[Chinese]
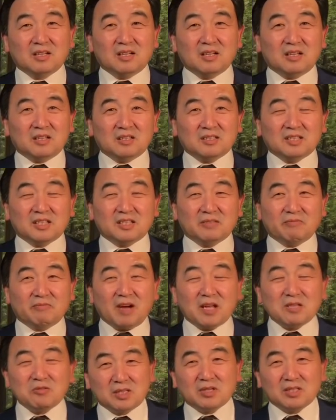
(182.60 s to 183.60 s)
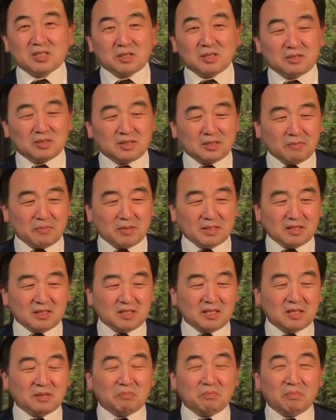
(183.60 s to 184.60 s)
而且完全是这么
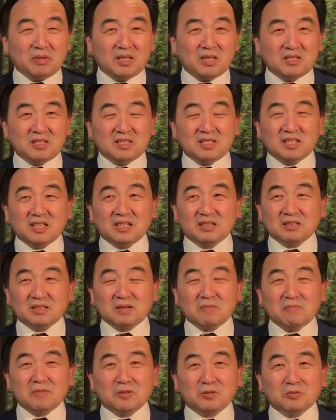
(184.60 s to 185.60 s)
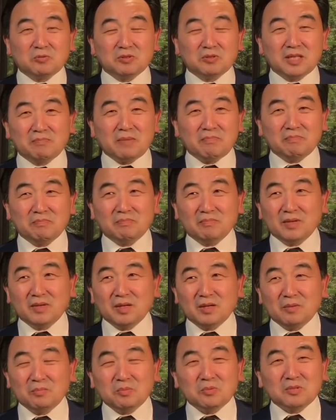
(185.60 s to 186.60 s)
硬拼接，根本中间
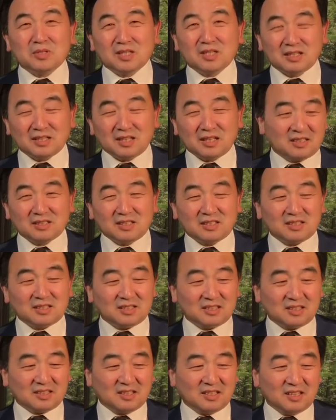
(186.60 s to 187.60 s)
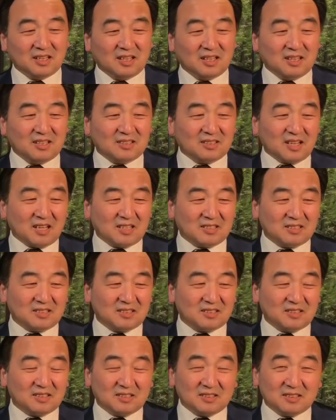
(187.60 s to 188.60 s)
不可能的事情，但
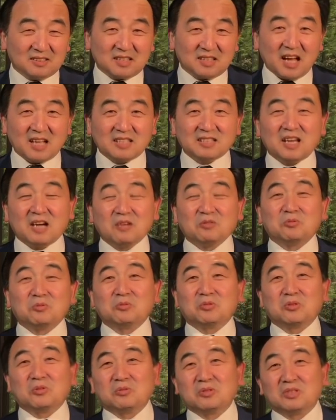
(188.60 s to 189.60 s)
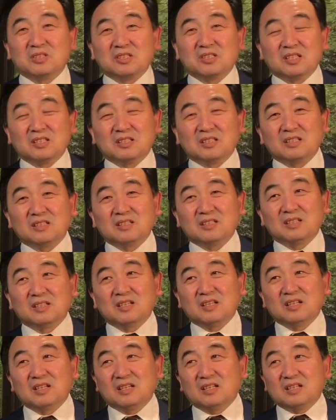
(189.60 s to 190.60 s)
是他讲述都是真的，
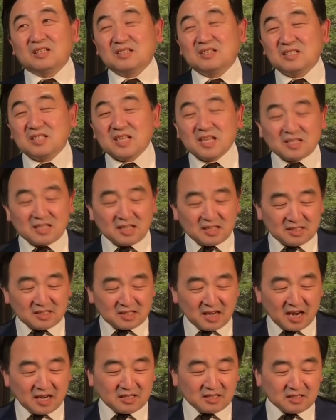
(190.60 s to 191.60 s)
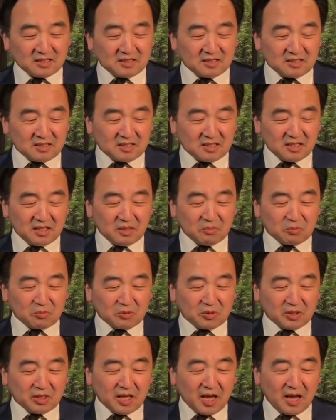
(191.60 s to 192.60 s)
跟现在的战争是一
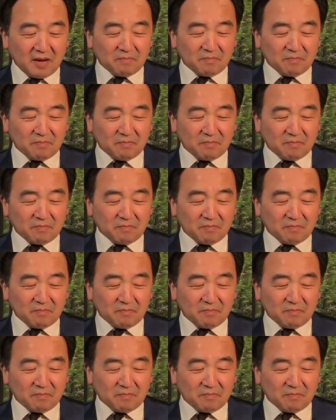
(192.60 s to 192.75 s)
模一样，